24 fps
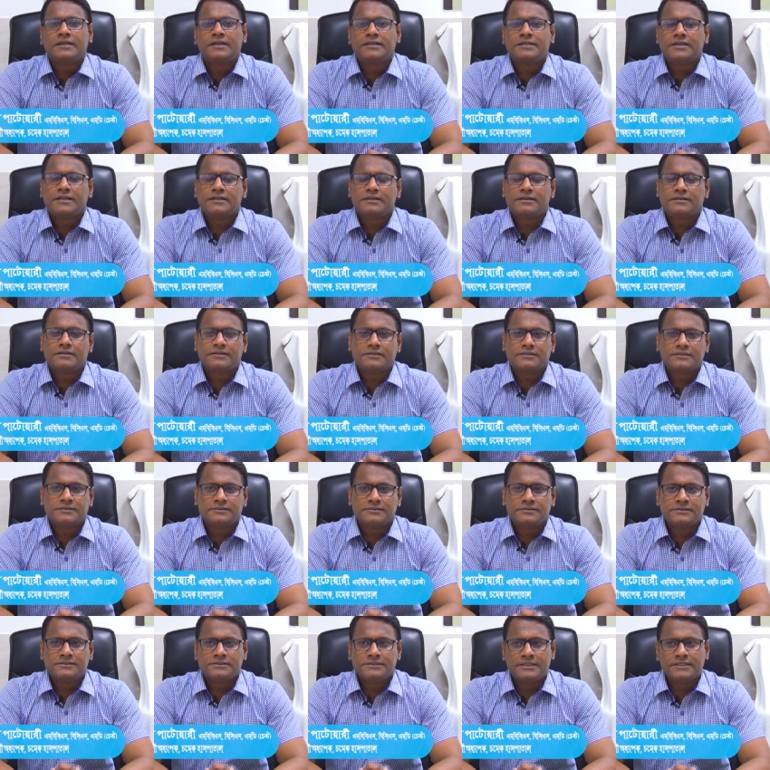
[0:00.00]
এটা
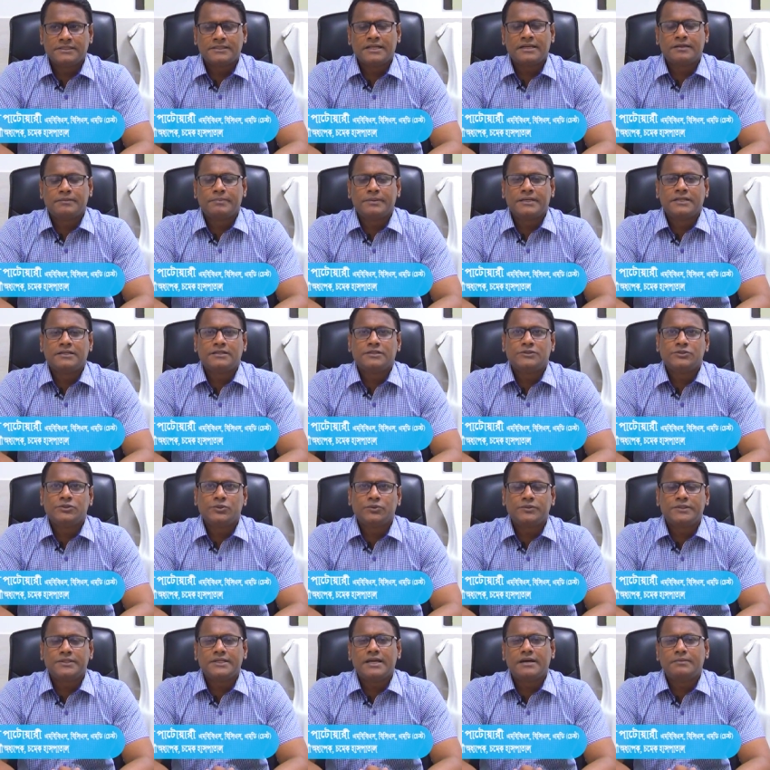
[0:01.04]
জেনে থাকবেন
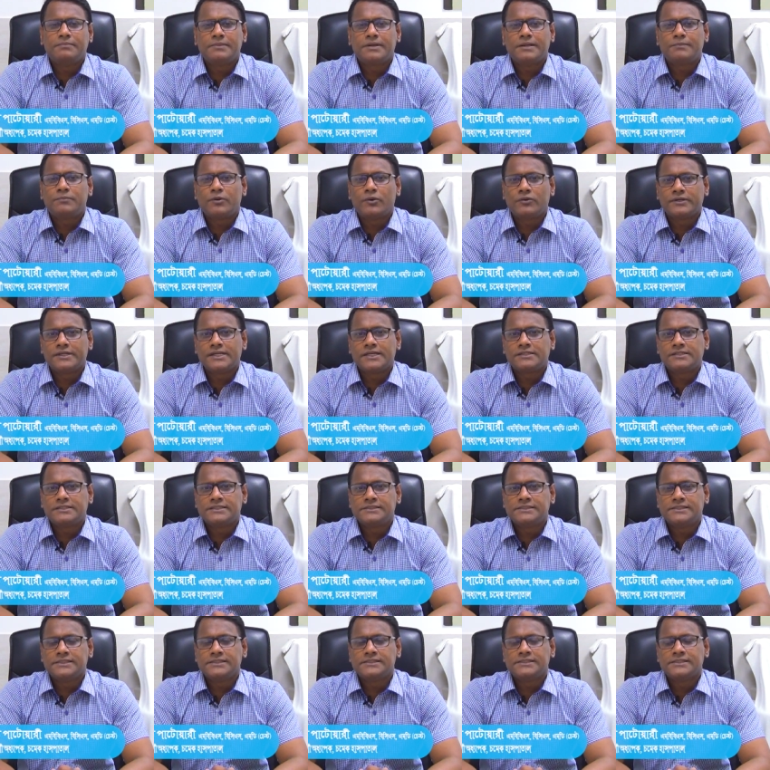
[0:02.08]
যদি আমরা
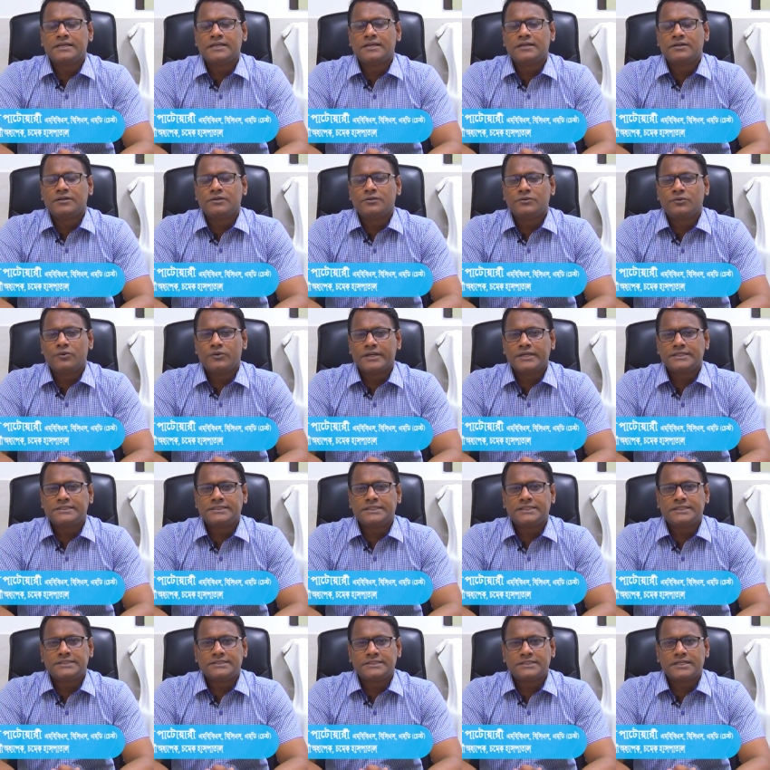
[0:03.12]
ব্রনকেকটেসিস রোগের
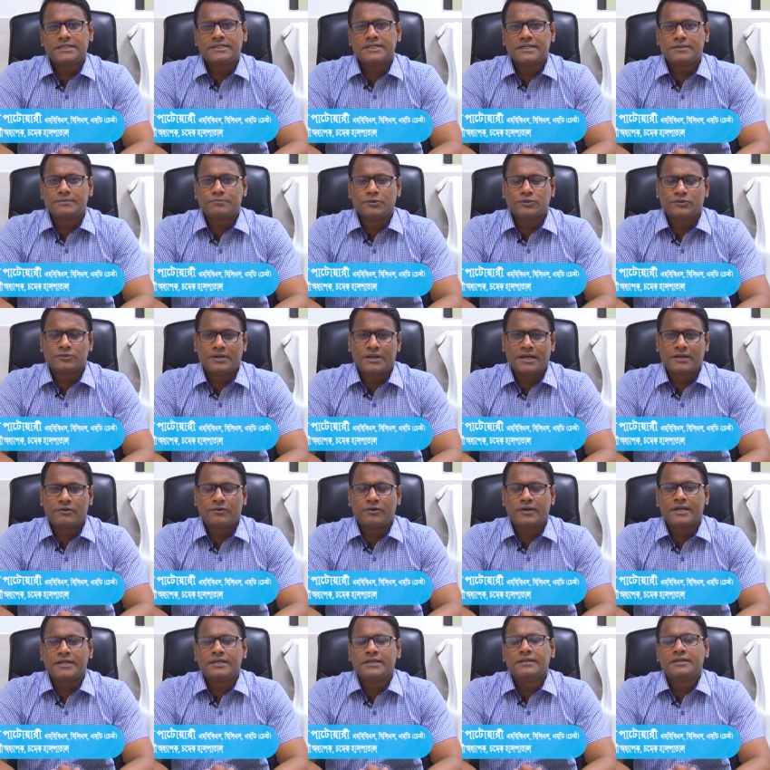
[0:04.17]
চিকিৎসা ঠিকমতো না
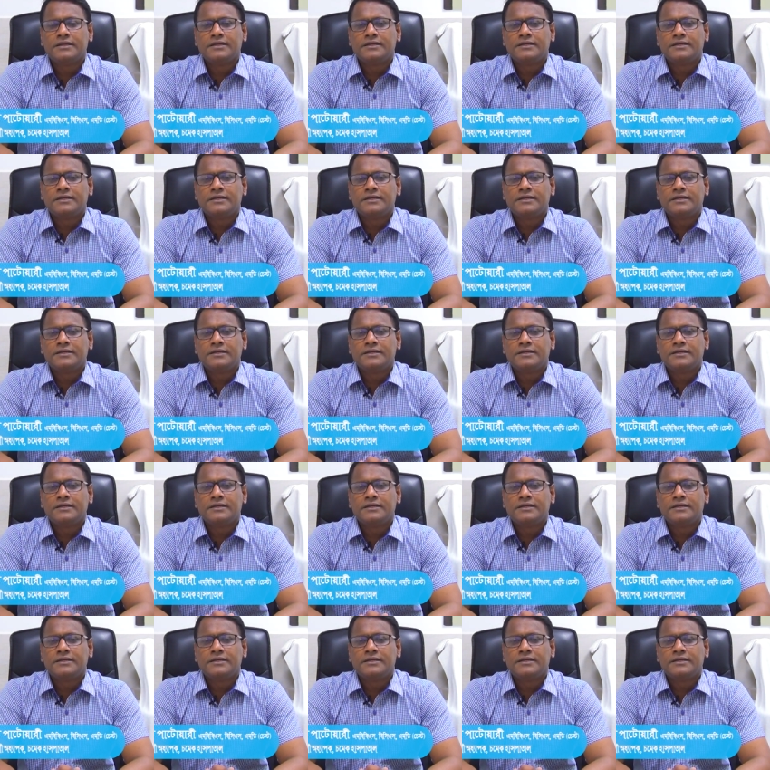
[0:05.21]
করায়